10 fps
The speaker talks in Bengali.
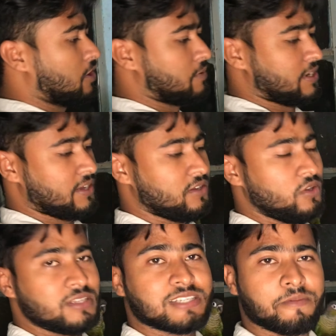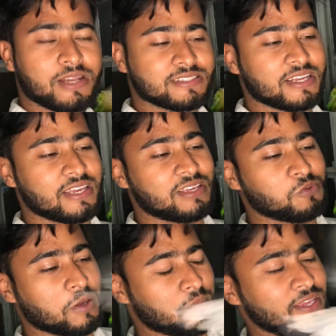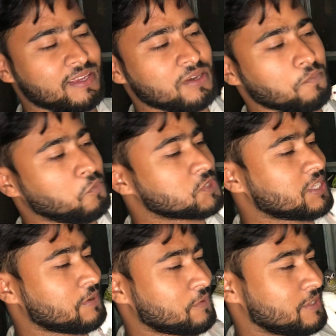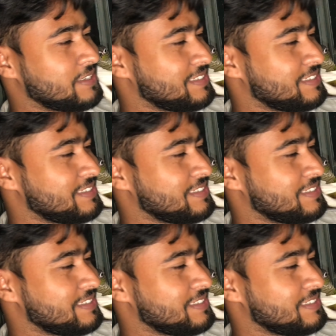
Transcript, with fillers: হবে না ঝামেলা ছাড়াই কিন্তু আপনি বুঝতে পারবেন